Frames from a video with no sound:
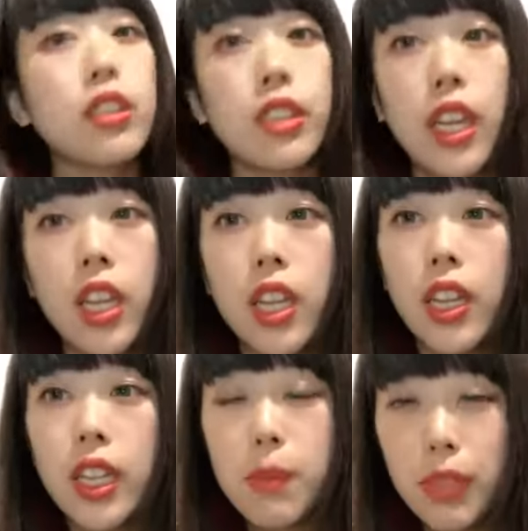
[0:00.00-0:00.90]
すね。
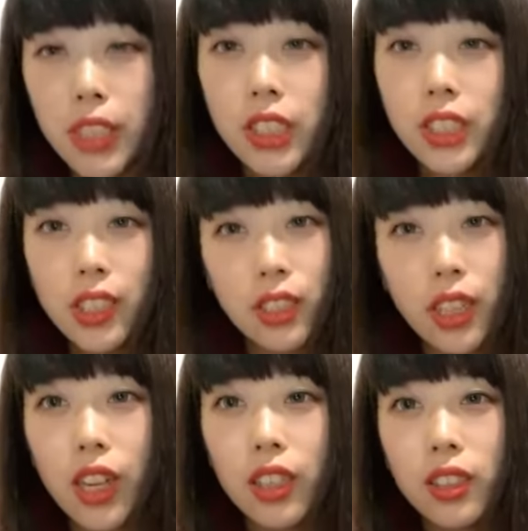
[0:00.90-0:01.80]
今何時です
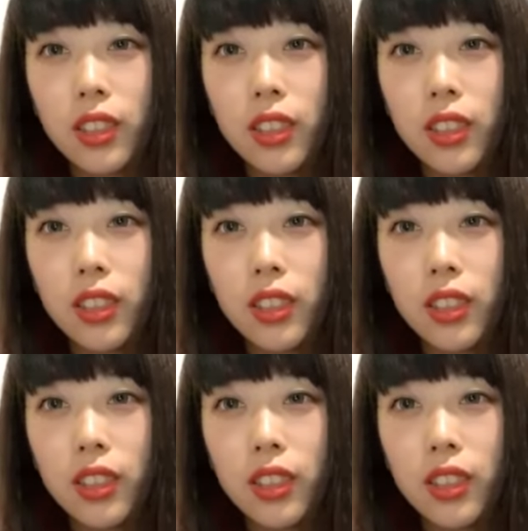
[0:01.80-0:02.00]
か